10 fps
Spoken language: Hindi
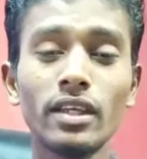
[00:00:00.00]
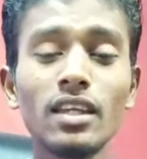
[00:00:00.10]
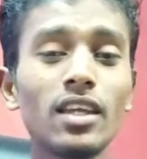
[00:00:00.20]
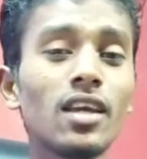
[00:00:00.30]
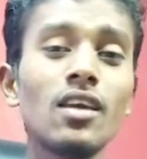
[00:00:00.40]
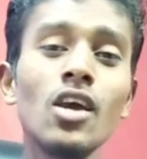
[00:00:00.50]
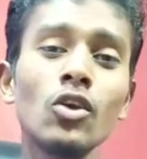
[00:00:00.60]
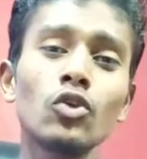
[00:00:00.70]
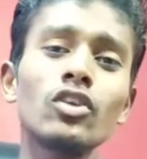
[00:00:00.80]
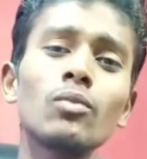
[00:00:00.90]
देखेंगे
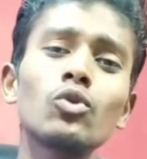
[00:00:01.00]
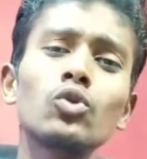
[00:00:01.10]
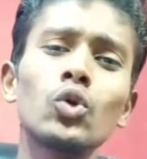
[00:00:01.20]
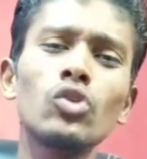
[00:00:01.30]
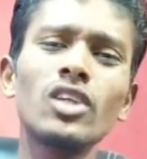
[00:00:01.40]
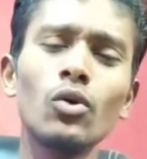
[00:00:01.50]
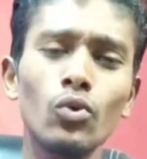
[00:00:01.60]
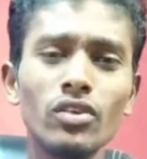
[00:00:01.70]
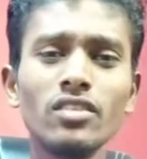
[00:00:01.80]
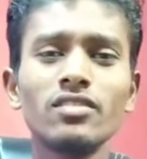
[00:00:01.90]
क्योंकि हमको
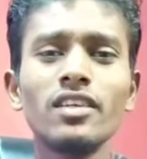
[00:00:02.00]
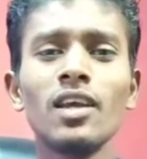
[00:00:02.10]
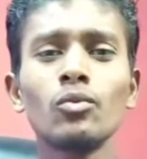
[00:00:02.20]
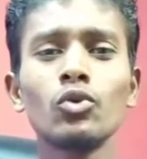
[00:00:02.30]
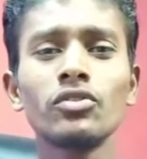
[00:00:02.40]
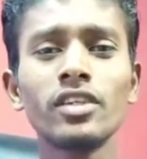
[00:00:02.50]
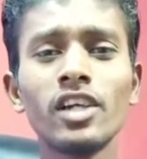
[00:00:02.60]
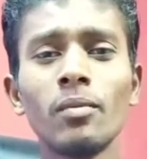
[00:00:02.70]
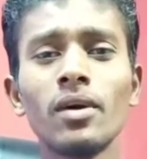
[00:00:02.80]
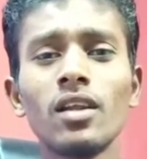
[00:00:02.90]
2019 से ही हमको इसकी
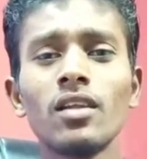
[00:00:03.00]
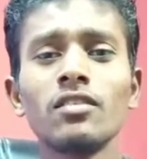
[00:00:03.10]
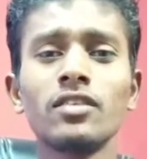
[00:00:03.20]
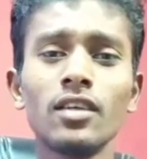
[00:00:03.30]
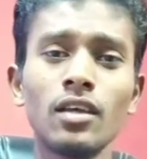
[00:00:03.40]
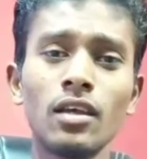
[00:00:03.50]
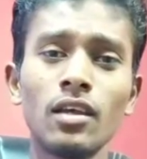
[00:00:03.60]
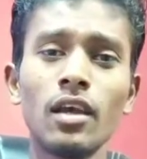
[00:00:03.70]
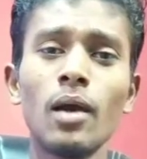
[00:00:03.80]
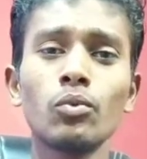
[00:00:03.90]
खबर इसके
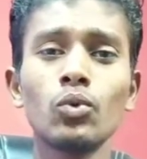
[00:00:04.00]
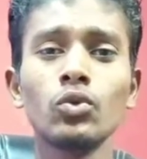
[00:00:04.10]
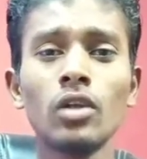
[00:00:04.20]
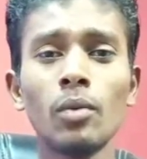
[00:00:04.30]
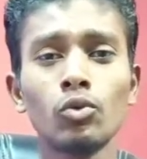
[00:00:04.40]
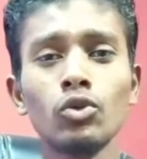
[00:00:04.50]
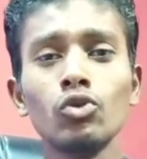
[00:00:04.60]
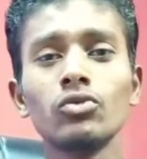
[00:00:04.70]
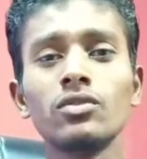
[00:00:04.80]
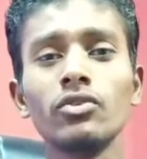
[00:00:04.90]
आपको हमको
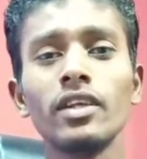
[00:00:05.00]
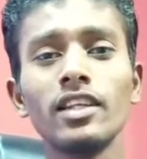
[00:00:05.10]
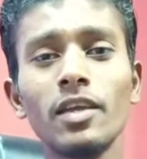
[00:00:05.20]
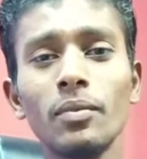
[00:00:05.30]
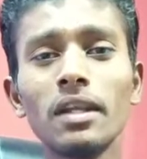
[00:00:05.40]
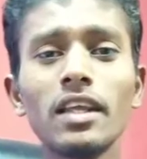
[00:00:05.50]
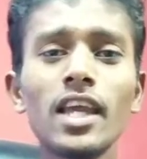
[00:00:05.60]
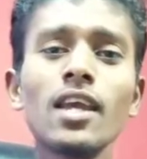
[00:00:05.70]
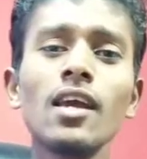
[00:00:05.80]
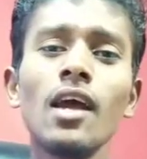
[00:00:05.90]
न्यूज़ सुनने के लिए मिल रही
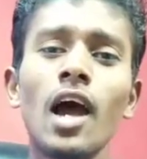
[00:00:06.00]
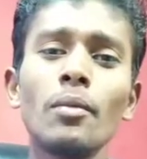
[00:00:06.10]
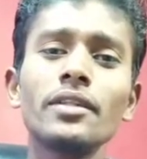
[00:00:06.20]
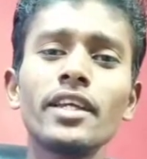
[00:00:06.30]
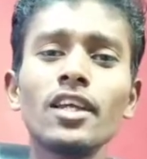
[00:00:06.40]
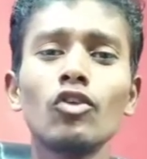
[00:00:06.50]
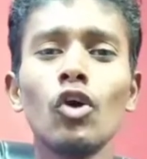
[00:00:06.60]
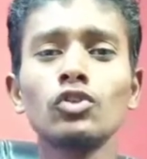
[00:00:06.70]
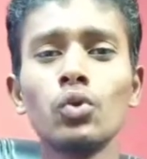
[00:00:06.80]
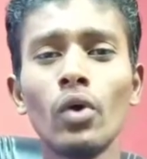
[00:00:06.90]
है अभी तक ये
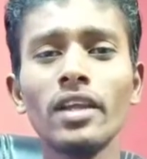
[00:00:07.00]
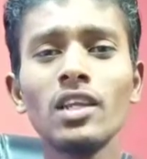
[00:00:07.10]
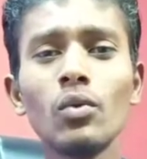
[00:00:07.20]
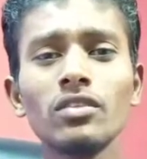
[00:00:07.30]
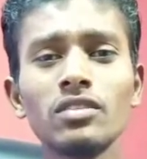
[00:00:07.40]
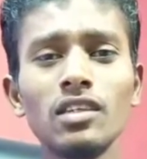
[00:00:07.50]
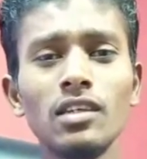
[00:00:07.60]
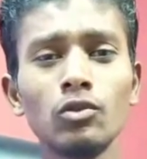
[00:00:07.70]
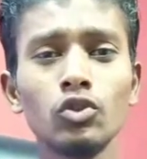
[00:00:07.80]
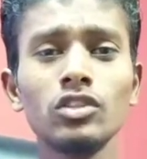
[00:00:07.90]
लॉन्च हुआ ही नहीं वैसे
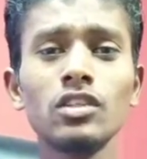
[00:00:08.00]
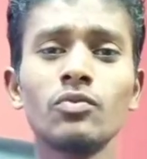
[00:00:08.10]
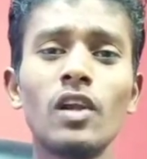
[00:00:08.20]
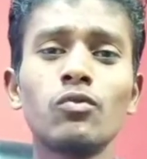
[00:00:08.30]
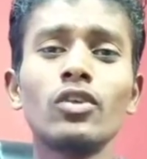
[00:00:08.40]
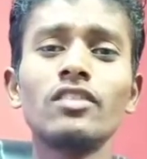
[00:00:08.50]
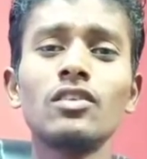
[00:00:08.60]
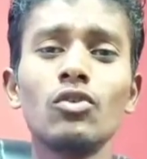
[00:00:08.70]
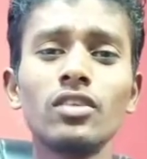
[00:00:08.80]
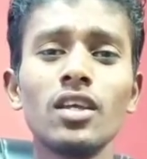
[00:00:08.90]
कुछ स्मार्टफोन
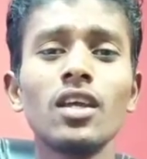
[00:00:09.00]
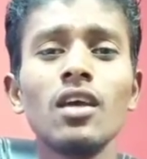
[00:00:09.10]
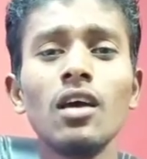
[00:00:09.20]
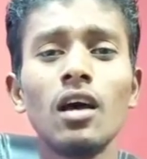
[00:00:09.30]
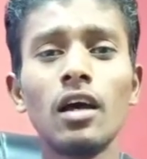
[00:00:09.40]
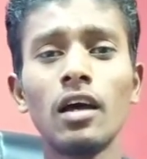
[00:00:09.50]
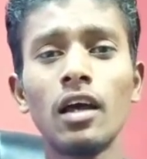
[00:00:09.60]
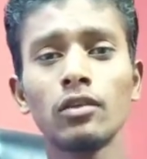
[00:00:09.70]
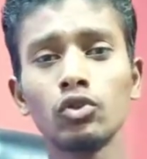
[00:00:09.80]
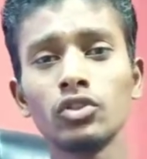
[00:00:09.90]
ऐसे होते हैं
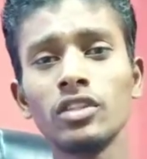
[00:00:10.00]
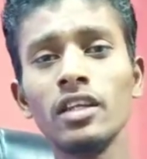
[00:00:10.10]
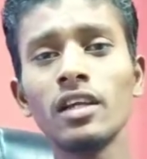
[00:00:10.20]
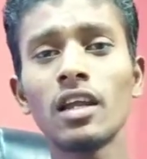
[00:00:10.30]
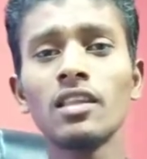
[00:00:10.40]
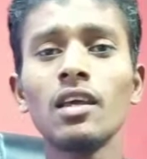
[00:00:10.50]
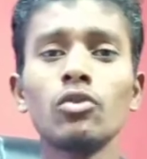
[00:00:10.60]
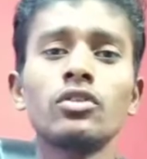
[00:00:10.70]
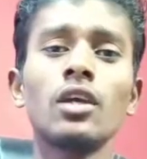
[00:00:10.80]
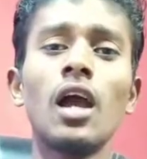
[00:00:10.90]
आ, कुछ लीक कर दिया
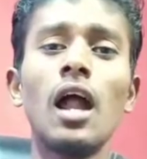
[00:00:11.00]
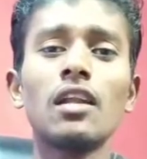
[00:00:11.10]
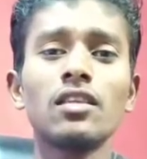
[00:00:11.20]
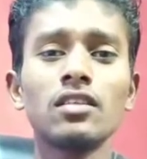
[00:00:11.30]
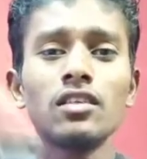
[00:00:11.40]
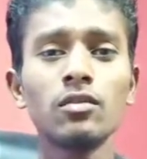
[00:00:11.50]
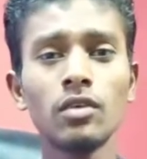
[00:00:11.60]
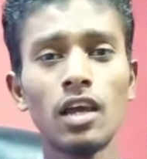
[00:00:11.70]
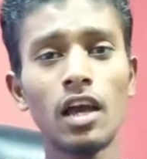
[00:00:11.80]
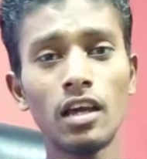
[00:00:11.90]
उसके आठ दस दिन
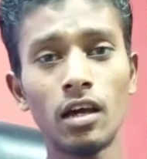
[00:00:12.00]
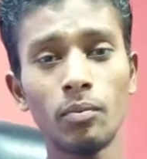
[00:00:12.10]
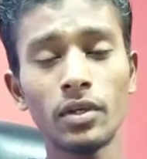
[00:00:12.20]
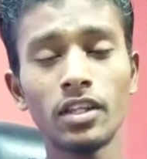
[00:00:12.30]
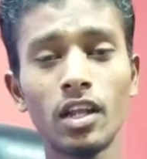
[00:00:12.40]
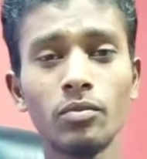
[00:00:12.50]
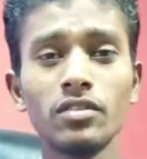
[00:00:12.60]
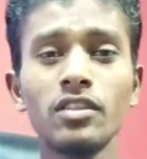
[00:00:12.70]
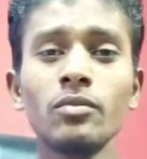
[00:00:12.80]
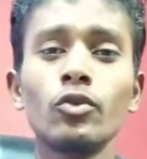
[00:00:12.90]
में या पंद्रह
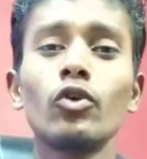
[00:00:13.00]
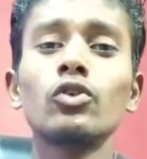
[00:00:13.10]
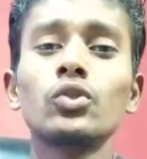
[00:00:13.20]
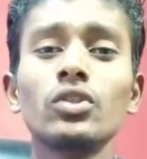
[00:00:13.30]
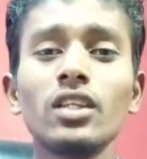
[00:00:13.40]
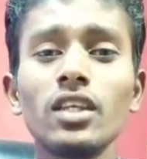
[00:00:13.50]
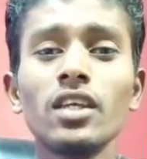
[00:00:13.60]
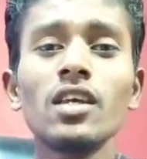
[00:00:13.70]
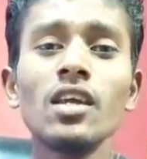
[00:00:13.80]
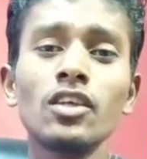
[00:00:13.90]
बीस दिन में लॉन्च हो जाते
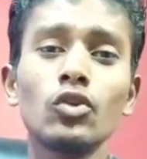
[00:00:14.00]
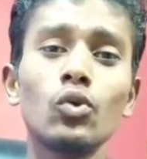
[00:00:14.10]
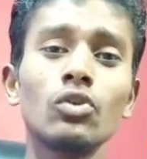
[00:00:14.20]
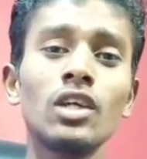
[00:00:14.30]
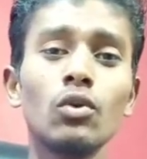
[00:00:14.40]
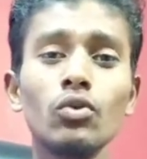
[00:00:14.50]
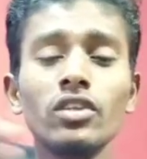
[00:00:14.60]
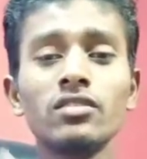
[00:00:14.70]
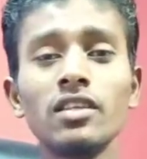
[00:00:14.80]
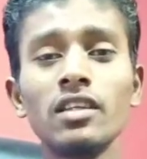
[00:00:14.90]
हैं ये
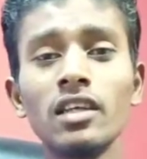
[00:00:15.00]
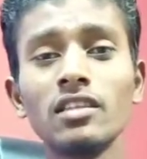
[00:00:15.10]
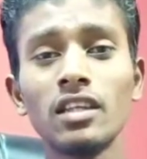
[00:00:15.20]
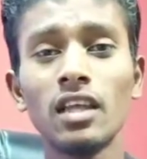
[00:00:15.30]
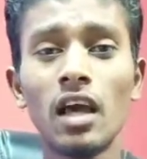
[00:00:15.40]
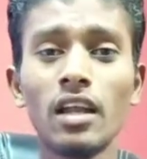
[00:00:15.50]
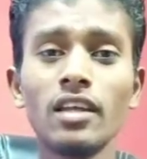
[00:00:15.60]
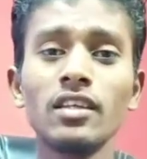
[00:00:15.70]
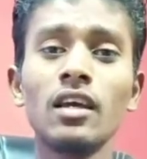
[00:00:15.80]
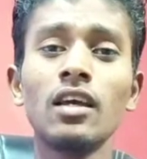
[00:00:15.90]
2019 से लीक देते आ रहा
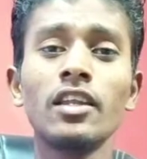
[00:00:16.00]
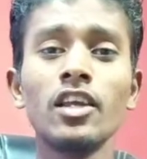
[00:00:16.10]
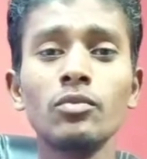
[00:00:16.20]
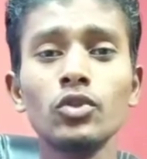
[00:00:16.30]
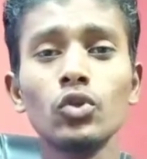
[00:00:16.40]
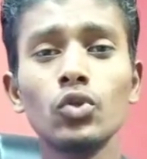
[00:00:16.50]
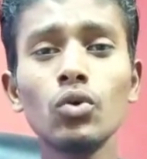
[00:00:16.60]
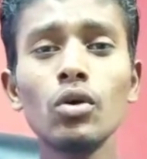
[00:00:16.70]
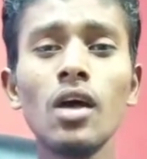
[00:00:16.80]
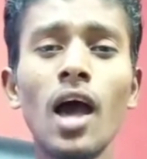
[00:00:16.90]
है ये रियल मी यू
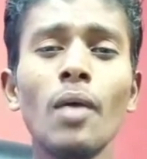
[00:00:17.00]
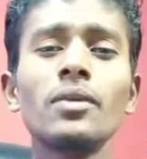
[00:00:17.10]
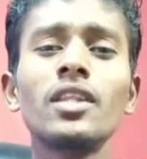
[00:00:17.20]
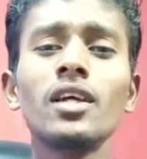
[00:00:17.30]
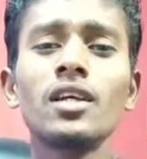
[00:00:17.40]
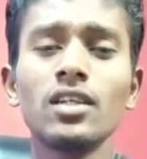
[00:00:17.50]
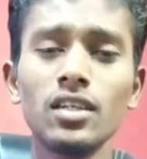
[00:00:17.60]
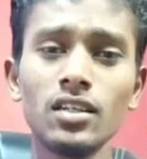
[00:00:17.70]
अभी तक